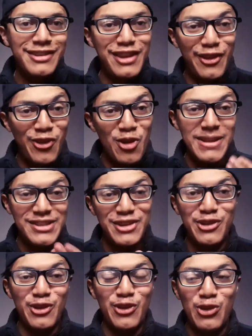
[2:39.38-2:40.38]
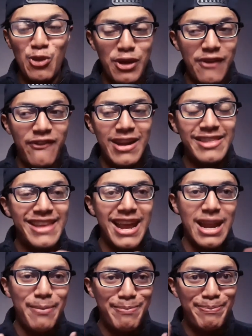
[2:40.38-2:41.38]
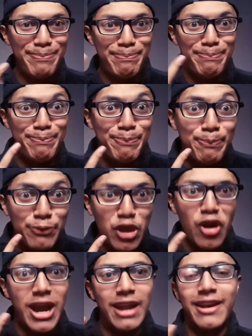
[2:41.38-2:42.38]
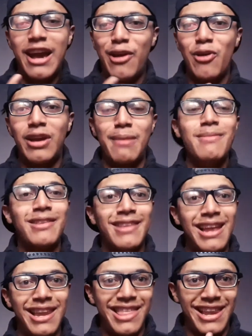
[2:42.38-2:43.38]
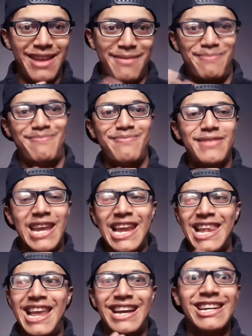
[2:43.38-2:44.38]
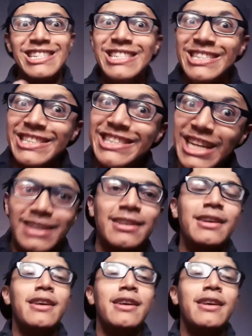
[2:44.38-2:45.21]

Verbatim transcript: Disculpen chicos, nunca falta el gargajo que me sale de de la garganta.